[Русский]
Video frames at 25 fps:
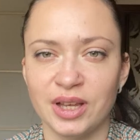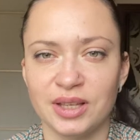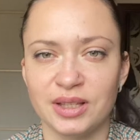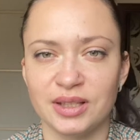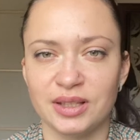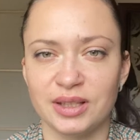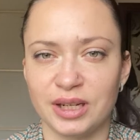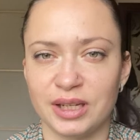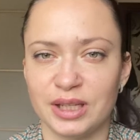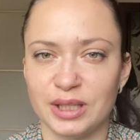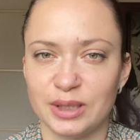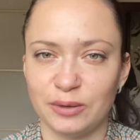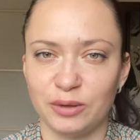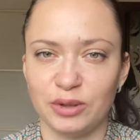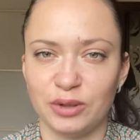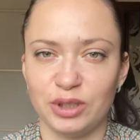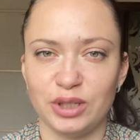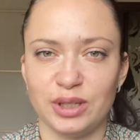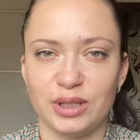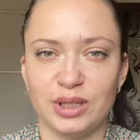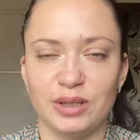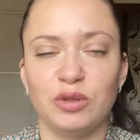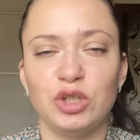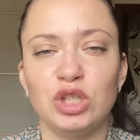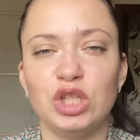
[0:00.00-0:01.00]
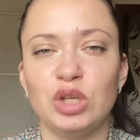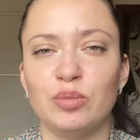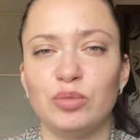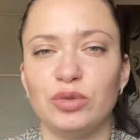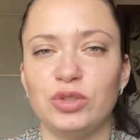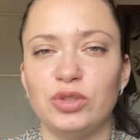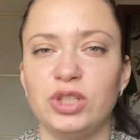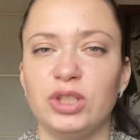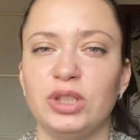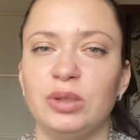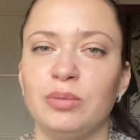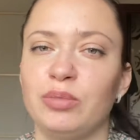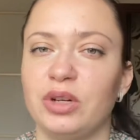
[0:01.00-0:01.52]
Здравствуйте! Сегодня
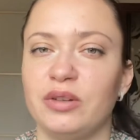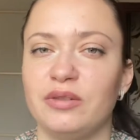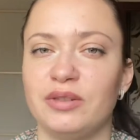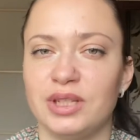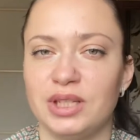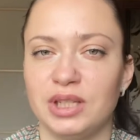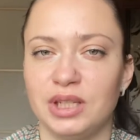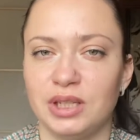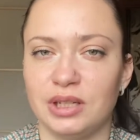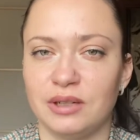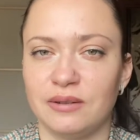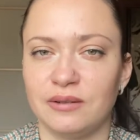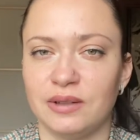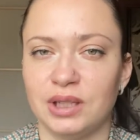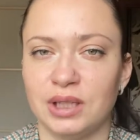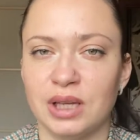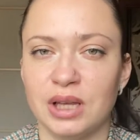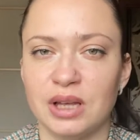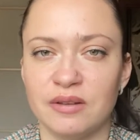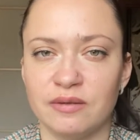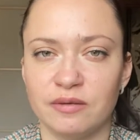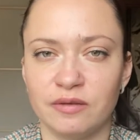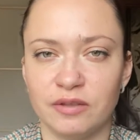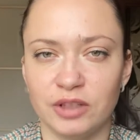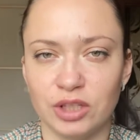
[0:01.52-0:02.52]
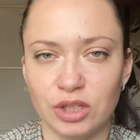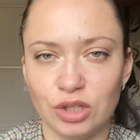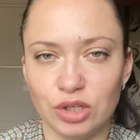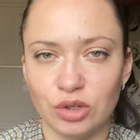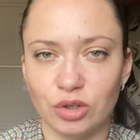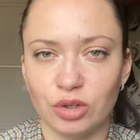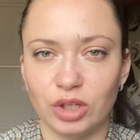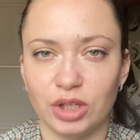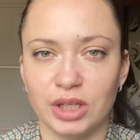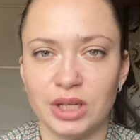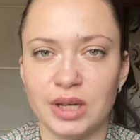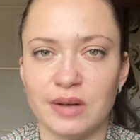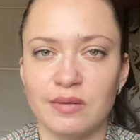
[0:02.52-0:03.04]
будет импровизированное
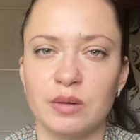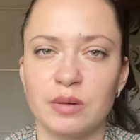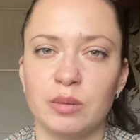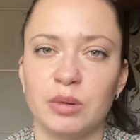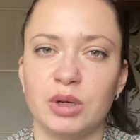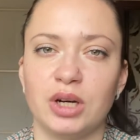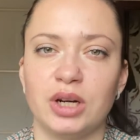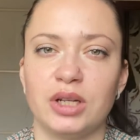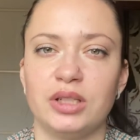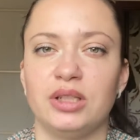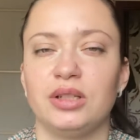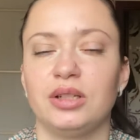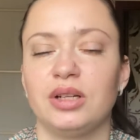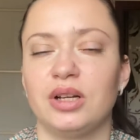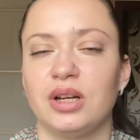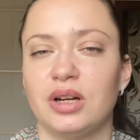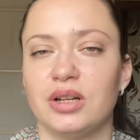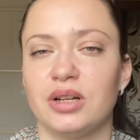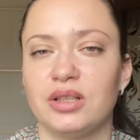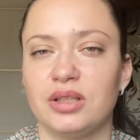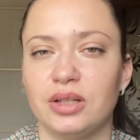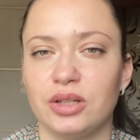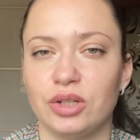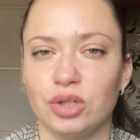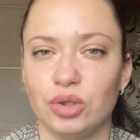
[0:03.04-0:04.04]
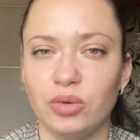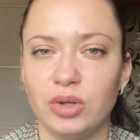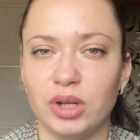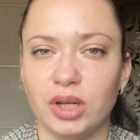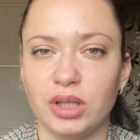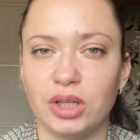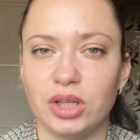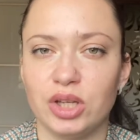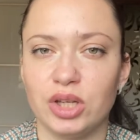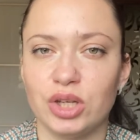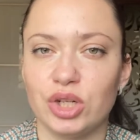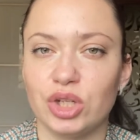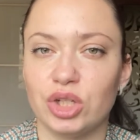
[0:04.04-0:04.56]
видео, и я вам кратенько расскажу,
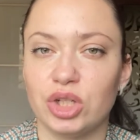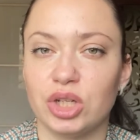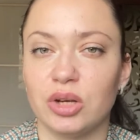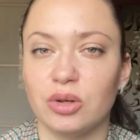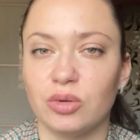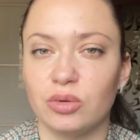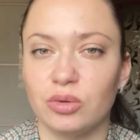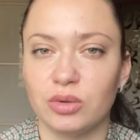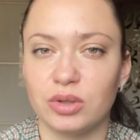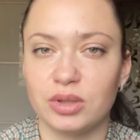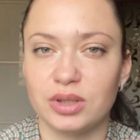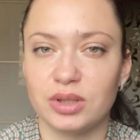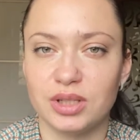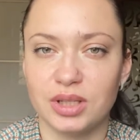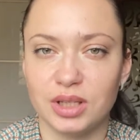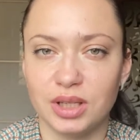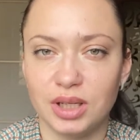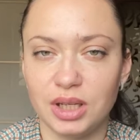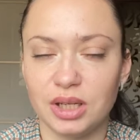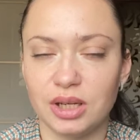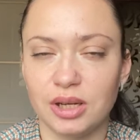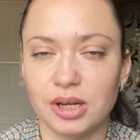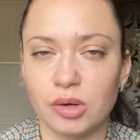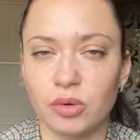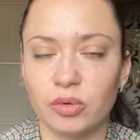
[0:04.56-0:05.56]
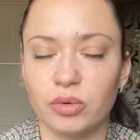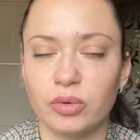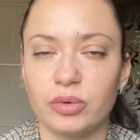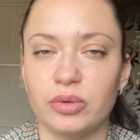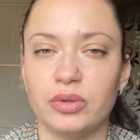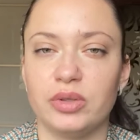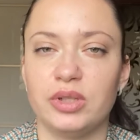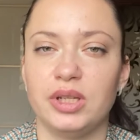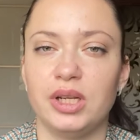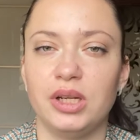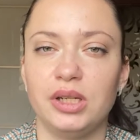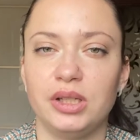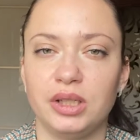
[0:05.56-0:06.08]
какие же огурцы и
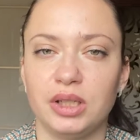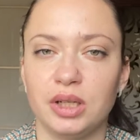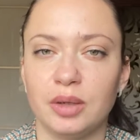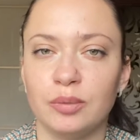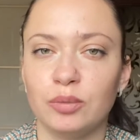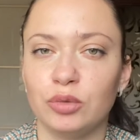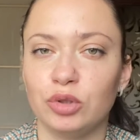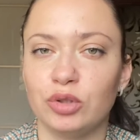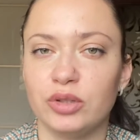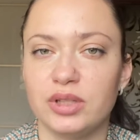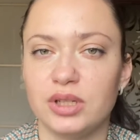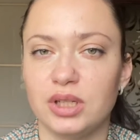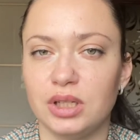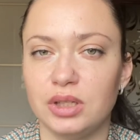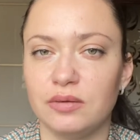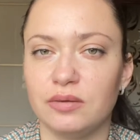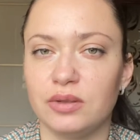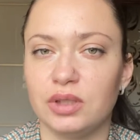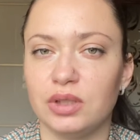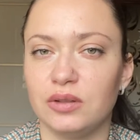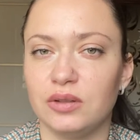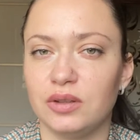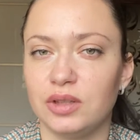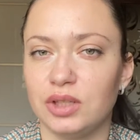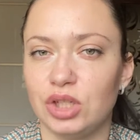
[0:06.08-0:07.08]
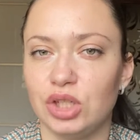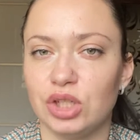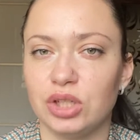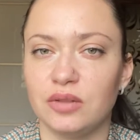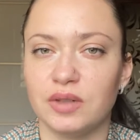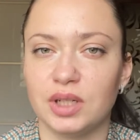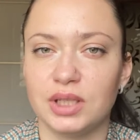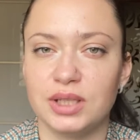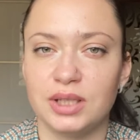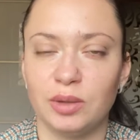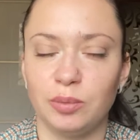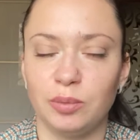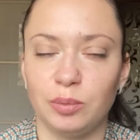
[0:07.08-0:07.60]
какую зелень я буду сеять в
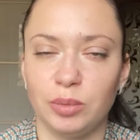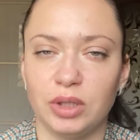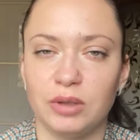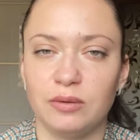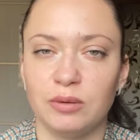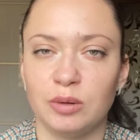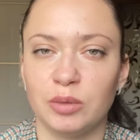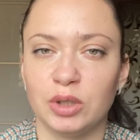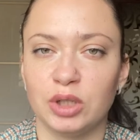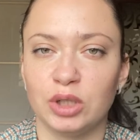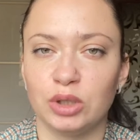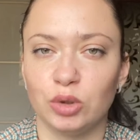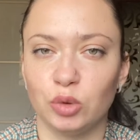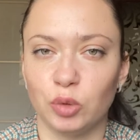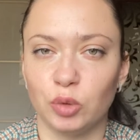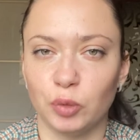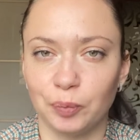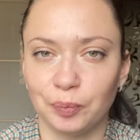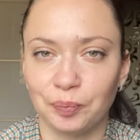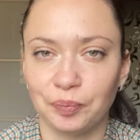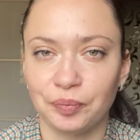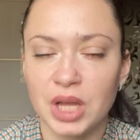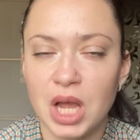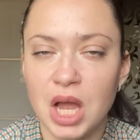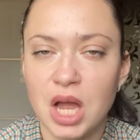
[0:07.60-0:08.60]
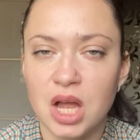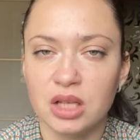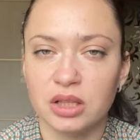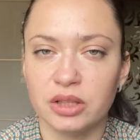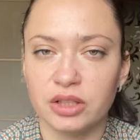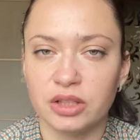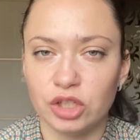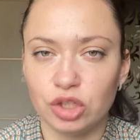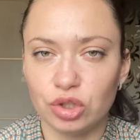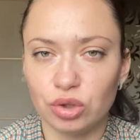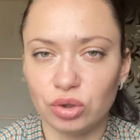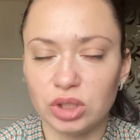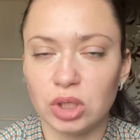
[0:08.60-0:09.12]
2021 году.
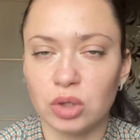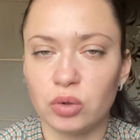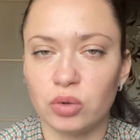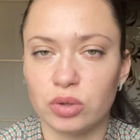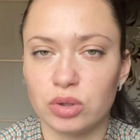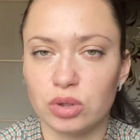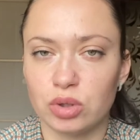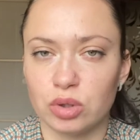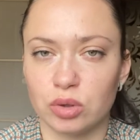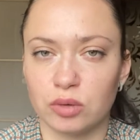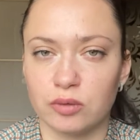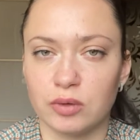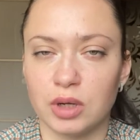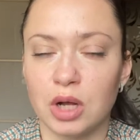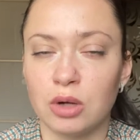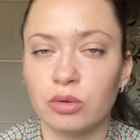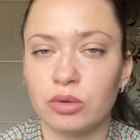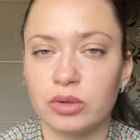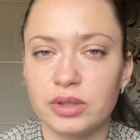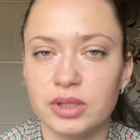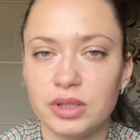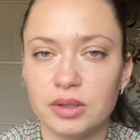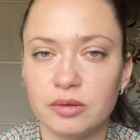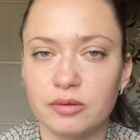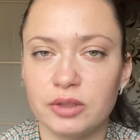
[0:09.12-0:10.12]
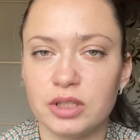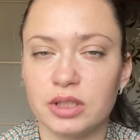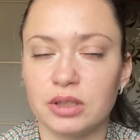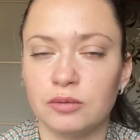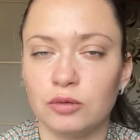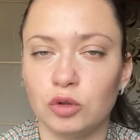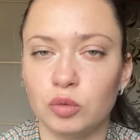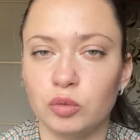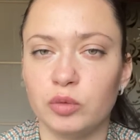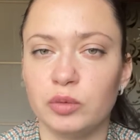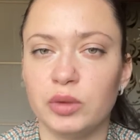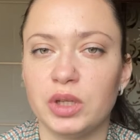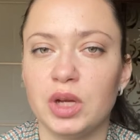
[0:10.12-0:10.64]
Насчет огурцов. Огурцы в
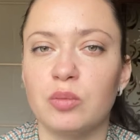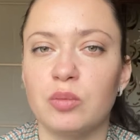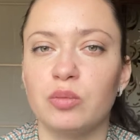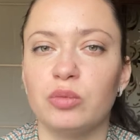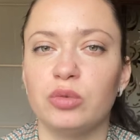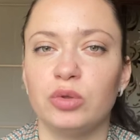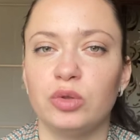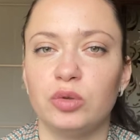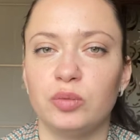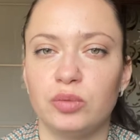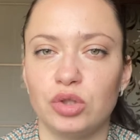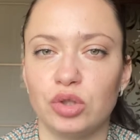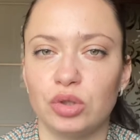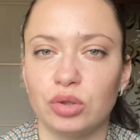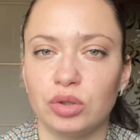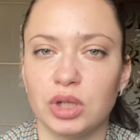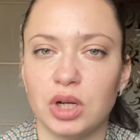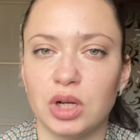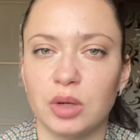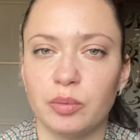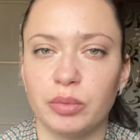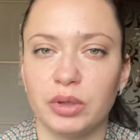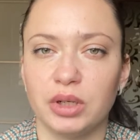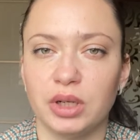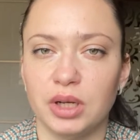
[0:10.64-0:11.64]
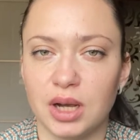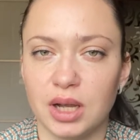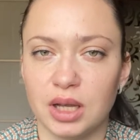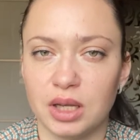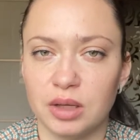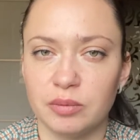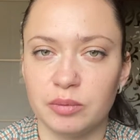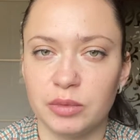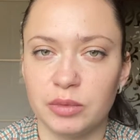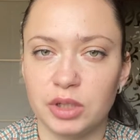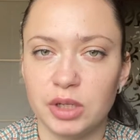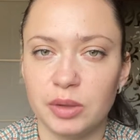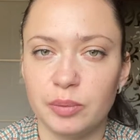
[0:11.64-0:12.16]
основном у меня будут
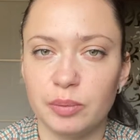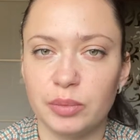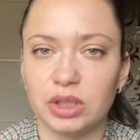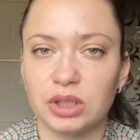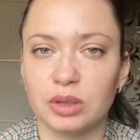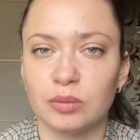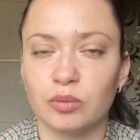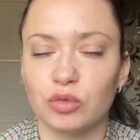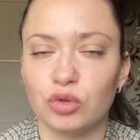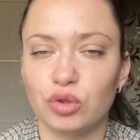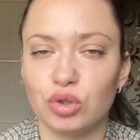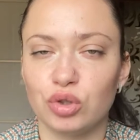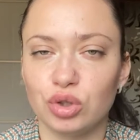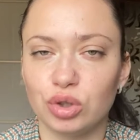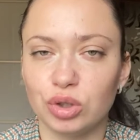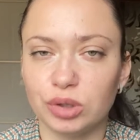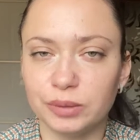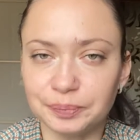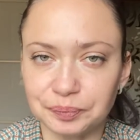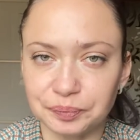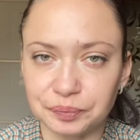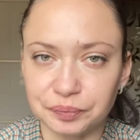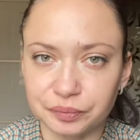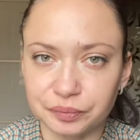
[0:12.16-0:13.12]
пчелоопыляемые, потому что